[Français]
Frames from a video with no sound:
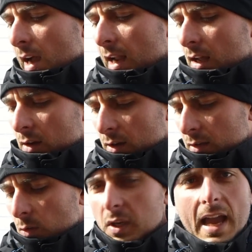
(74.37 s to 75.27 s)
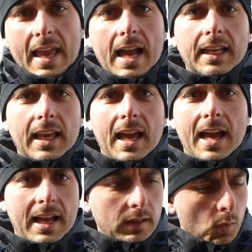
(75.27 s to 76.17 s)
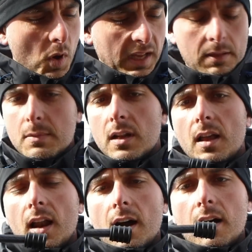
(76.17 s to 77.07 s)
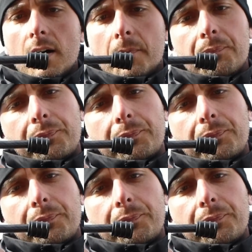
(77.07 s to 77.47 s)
Alors, euh, nos kayaks à 3-4 dollars,